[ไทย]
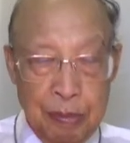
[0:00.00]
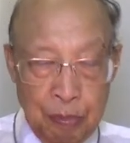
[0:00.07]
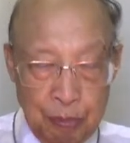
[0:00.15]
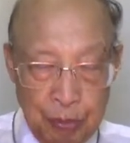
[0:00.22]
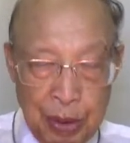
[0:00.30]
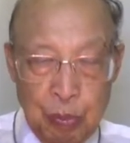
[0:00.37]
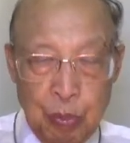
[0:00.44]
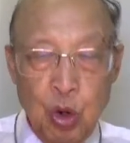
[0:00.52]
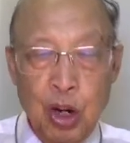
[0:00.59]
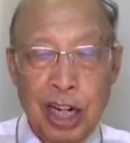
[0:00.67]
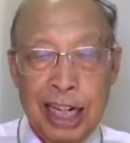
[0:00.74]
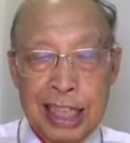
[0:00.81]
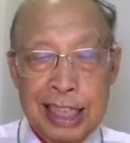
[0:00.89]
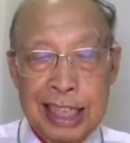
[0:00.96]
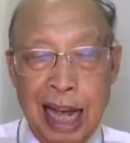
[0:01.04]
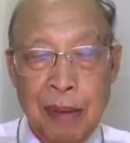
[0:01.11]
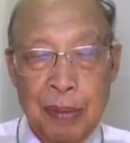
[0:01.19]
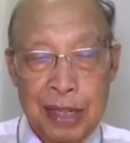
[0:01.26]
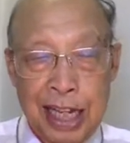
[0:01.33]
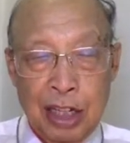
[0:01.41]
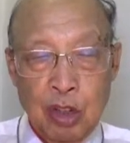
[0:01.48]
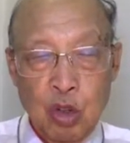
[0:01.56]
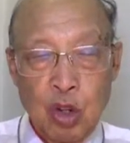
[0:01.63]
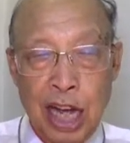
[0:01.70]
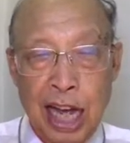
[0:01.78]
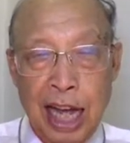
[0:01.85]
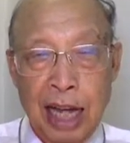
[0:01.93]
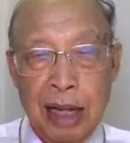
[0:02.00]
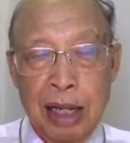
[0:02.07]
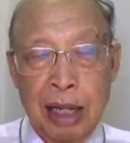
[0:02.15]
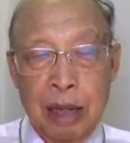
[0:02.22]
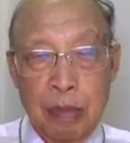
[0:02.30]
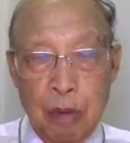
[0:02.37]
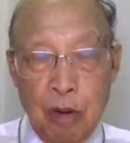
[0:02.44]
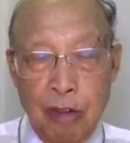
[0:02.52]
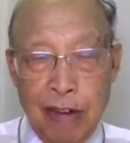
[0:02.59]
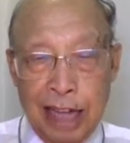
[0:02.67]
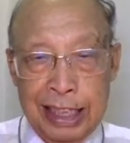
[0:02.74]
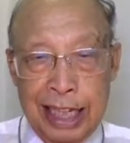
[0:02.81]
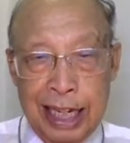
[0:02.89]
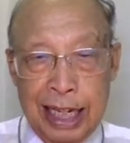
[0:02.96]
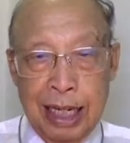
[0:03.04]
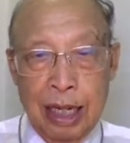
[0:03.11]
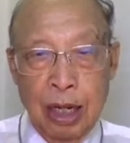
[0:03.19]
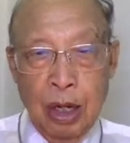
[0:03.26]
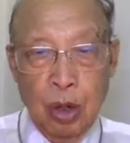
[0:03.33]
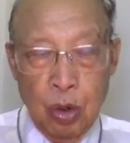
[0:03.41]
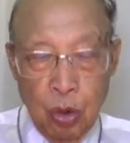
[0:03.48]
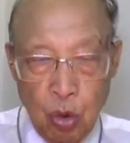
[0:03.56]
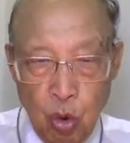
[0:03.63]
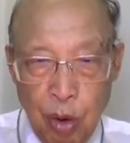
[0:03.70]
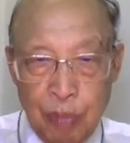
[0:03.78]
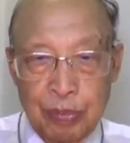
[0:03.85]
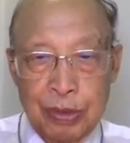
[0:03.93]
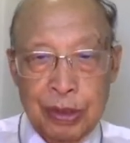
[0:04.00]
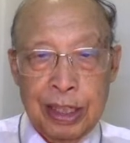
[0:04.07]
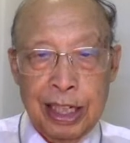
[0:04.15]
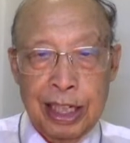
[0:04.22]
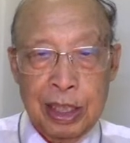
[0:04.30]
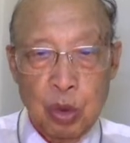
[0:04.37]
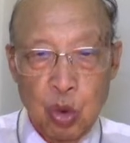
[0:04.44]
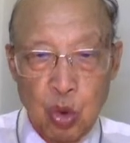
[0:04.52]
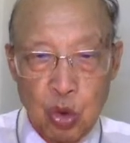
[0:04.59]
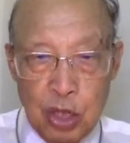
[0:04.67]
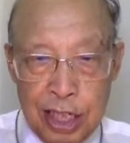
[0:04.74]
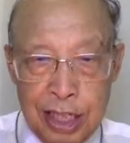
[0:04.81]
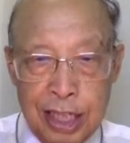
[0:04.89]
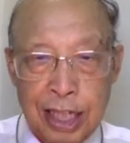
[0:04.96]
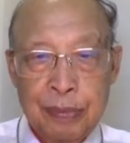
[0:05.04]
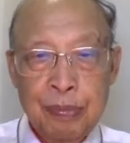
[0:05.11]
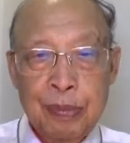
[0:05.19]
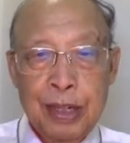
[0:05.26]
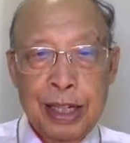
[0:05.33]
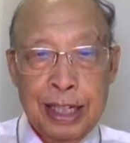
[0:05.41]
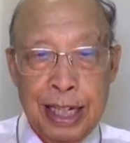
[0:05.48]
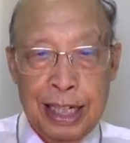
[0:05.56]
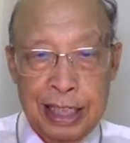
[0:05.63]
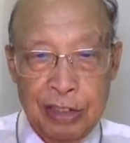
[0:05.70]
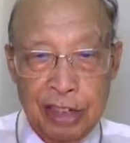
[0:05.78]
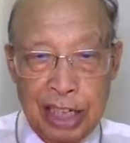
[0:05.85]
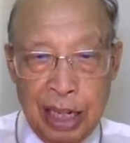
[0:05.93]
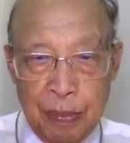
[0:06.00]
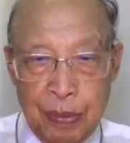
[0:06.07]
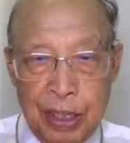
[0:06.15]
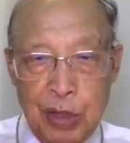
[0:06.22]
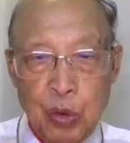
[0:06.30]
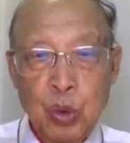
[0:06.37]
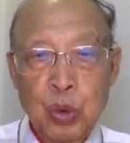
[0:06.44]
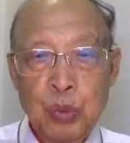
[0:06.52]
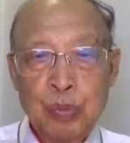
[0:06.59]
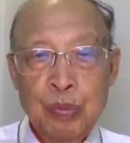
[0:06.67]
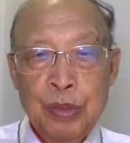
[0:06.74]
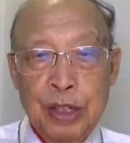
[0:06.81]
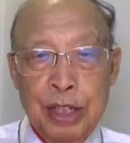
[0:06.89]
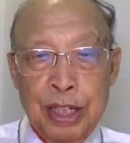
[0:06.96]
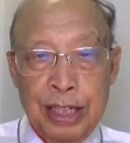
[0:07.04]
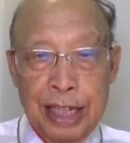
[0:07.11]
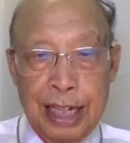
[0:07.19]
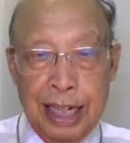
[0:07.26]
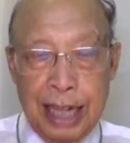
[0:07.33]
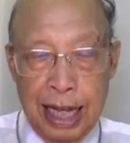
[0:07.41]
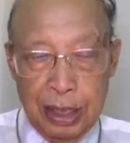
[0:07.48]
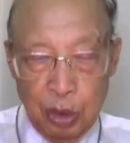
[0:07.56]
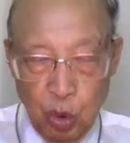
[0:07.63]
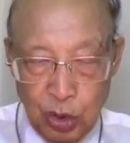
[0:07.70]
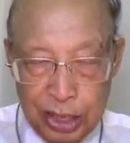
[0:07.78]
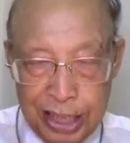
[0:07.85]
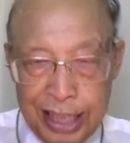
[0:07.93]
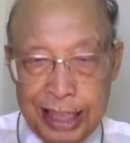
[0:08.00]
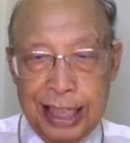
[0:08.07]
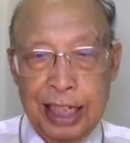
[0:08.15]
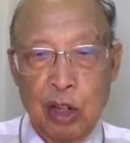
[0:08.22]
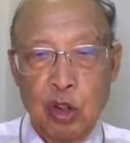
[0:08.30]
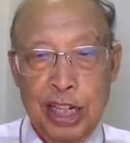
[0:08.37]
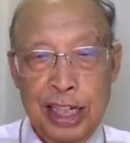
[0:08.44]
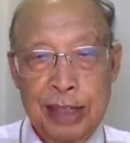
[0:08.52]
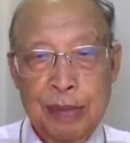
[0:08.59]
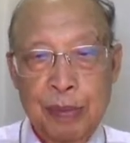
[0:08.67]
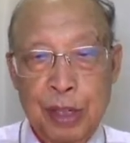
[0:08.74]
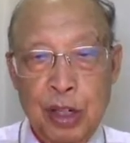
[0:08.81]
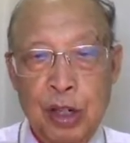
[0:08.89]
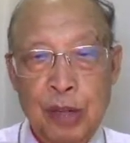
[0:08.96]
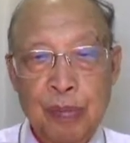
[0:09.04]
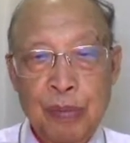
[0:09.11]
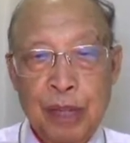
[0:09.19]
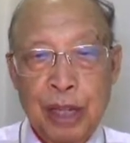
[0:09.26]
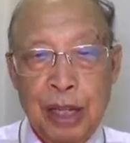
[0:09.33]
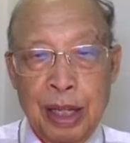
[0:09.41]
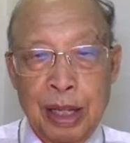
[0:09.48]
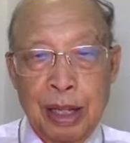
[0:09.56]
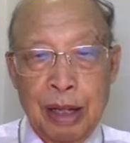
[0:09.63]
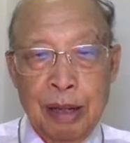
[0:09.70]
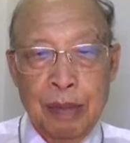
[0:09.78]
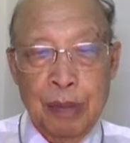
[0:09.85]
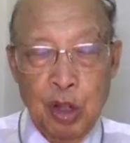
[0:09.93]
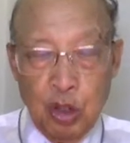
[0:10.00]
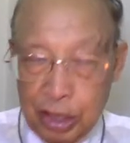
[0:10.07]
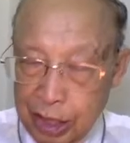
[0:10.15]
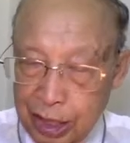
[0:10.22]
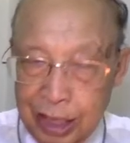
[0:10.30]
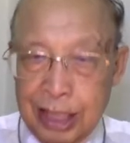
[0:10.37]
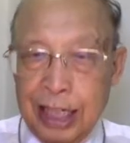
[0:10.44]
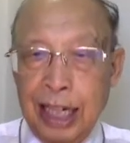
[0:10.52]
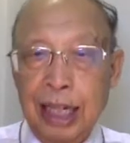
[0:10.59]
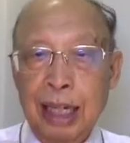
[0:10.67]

ปินปัวรักษาพยาธิโรคาเพราะว่าแต่ความเจริญหุ่งเครื่อง ในชีวิตกันเป็นอยู่ ในการธุรกิจที่เขาเห็ดพี่น้อง พี่น้องจื้อได้